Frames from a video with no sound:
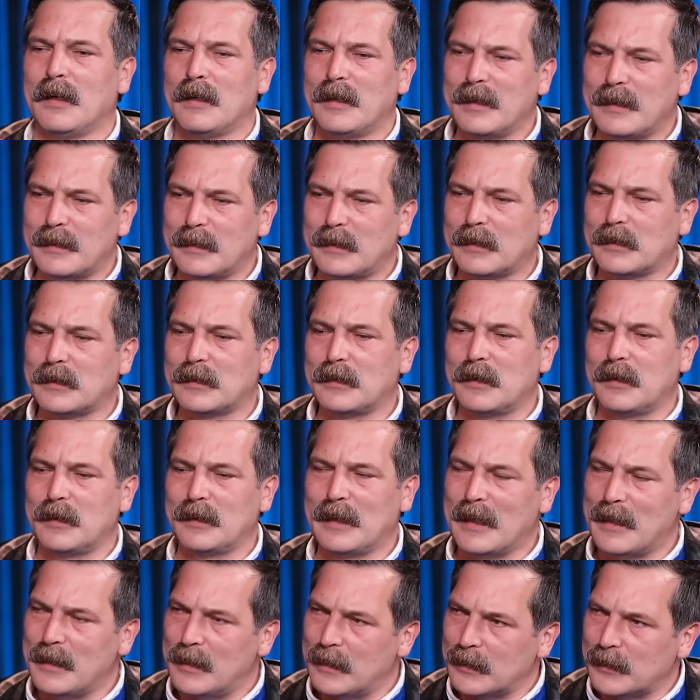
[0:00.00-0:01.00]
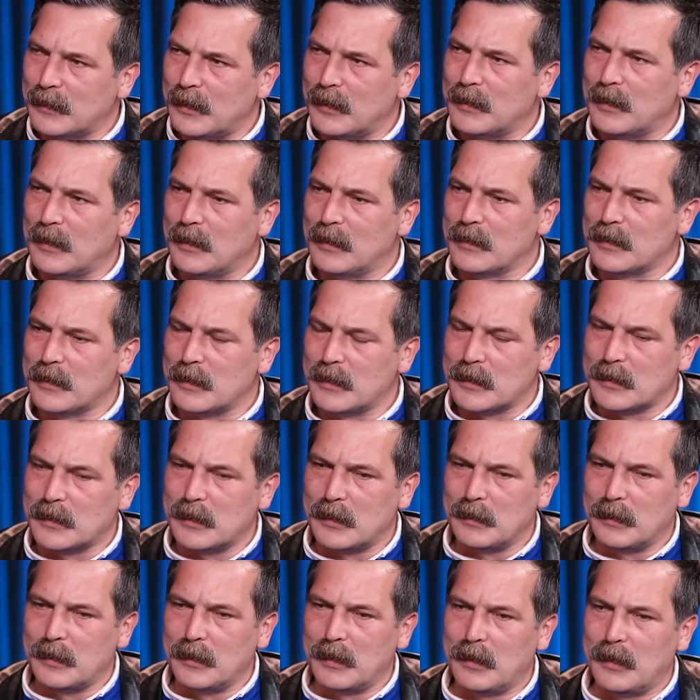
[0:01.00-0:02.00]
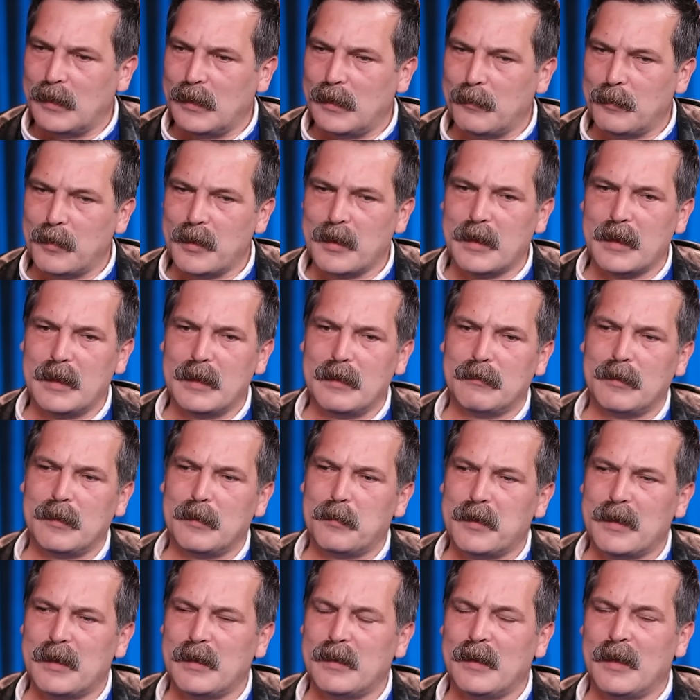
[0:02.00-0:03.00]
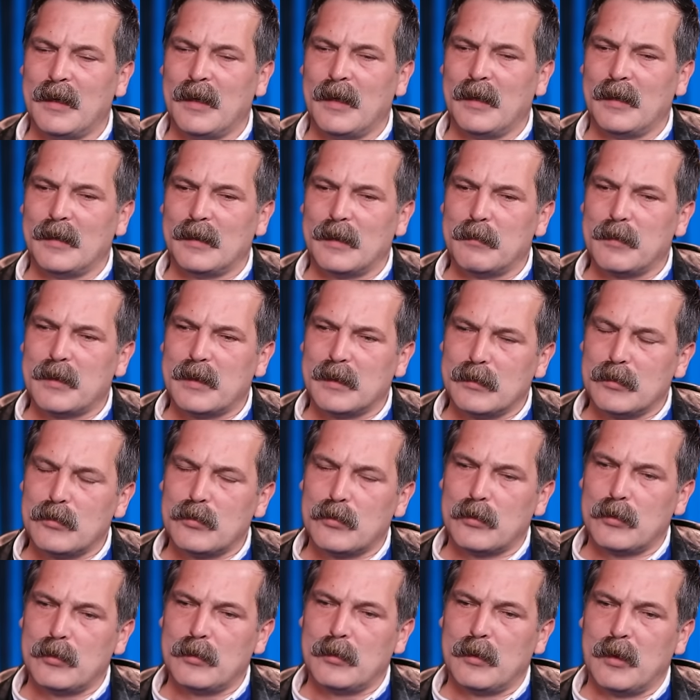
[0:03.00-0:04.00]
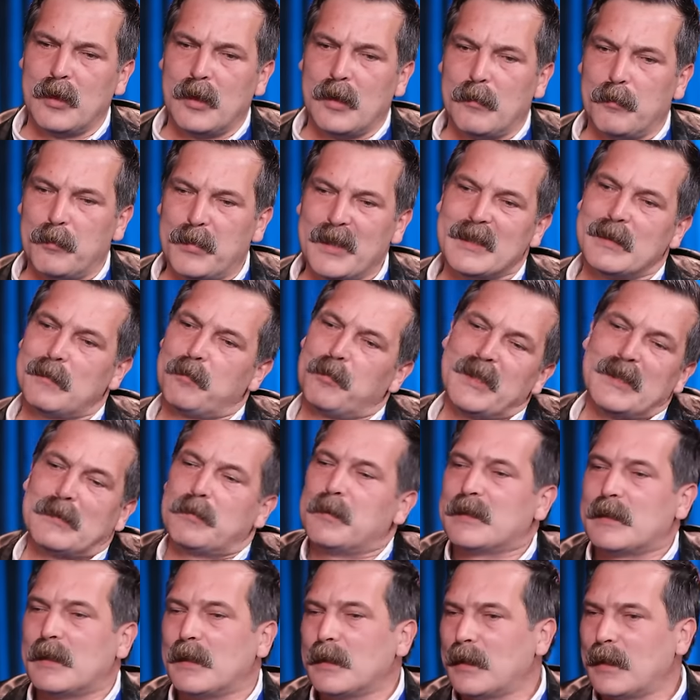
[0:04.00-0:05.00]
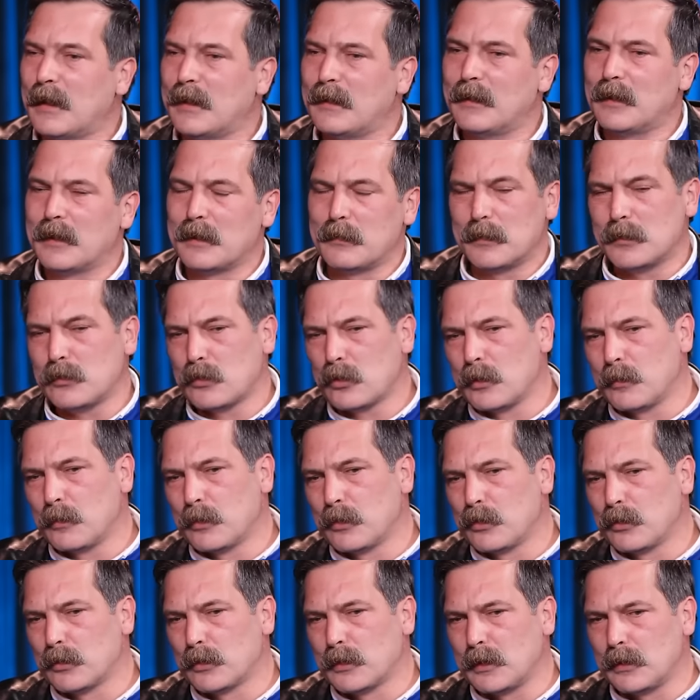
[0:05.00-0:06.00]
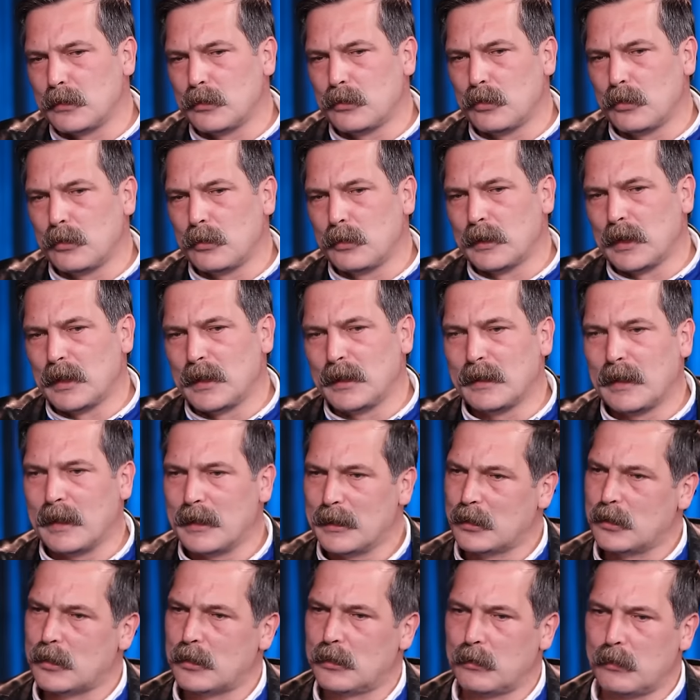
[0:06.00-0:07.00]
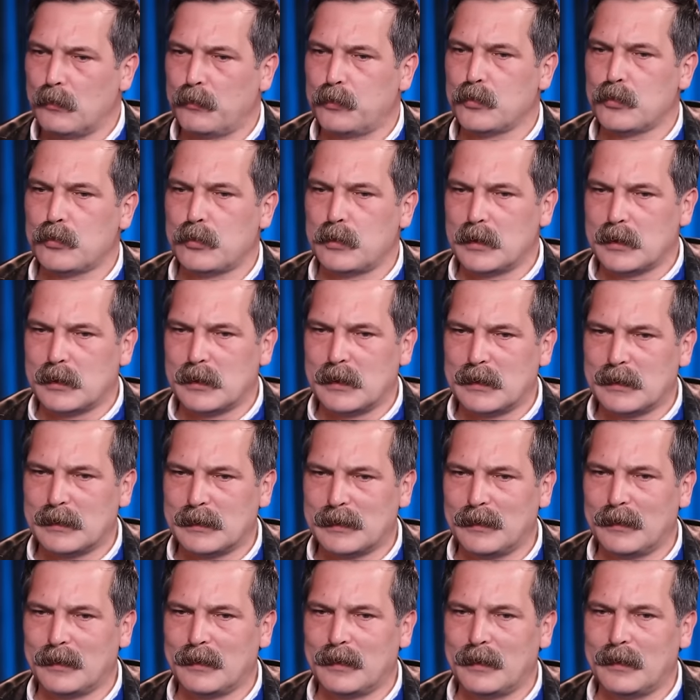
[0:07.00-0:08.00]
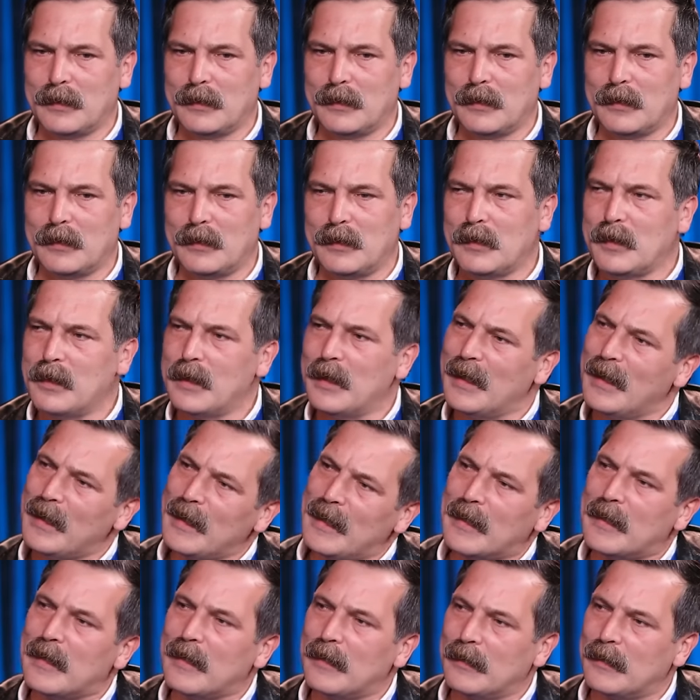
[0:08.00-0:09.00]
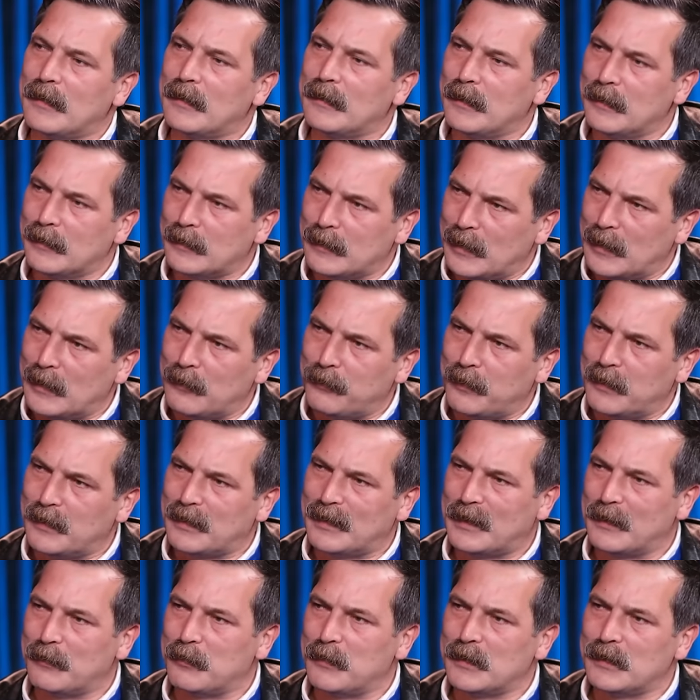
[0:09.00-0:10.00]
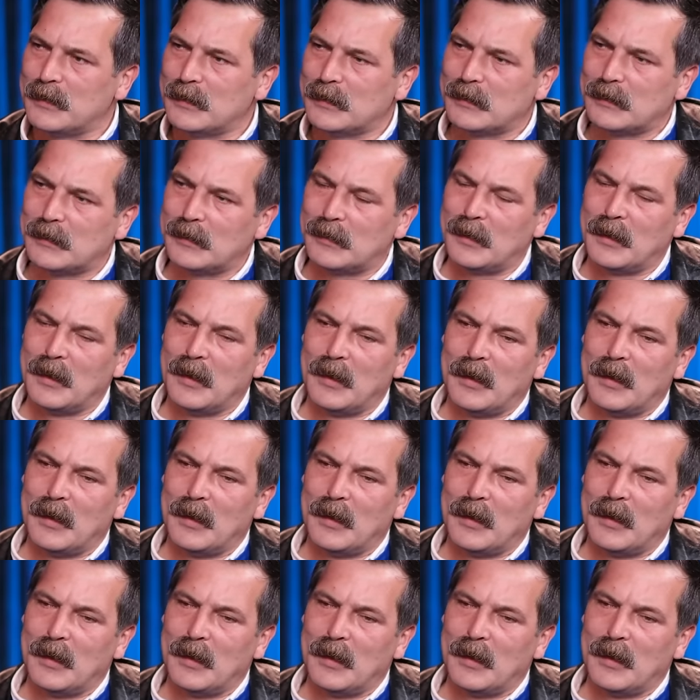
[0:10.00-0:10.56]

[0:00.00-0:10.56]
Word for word: gittikçe yerleşen, kalıcılaşan e, bir hali var. Bir de tabii Kadıköy'ün biz biz mesela kendi adımıza şöyle bakıyoruz. Kadıköy'ün daha genç nüfusu içerisinde e, gri yakalılar diye tarif ettiğimiz işte